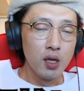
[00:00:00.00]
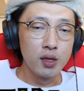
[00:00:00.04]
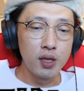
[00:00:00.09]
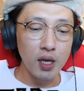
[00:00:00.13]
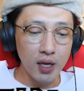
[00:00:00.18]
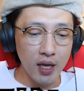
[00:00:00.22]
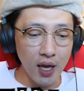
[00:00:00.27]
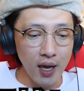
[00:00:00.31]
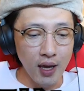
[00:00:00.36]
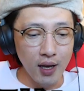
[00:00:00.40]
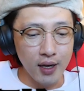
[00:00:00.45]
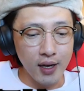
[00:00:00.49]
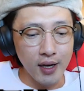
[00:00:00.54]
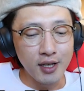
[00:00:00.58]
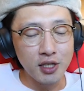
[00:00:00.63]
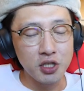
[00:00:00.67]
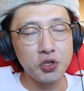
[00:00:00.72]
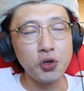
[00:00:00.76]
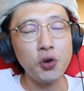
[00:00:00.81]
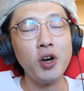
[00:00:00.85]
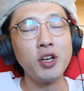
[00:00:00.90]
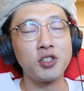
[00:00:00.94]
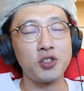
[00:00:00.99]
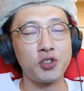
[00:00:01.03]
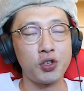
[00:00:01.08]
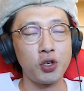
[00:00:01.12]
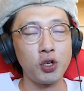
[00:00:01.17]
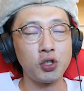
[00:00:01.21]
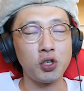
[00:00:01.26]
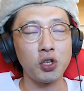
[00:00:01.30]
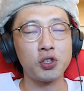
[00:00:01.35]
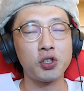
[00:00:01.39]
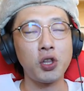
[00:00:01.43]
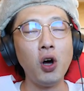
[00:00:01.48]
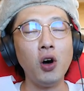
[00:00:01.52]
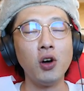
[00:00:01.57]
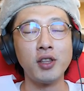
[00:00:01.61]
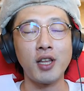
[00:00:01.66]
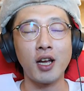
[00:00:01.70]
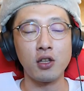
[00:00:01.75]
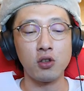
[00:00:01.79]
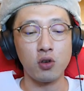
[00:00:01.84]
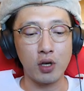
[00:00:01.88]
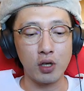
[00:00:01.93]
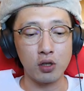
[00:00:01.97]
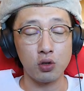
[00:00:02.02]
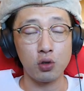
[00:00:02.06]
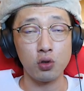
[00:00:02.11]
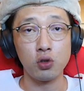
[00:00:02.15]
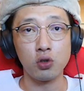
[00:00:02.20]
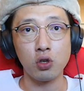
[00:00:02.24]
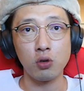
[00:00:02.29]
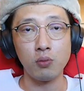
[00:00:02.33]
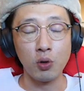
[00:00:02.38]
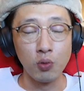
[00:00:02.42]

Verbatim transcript: で限界超越するとどうなるのかというと、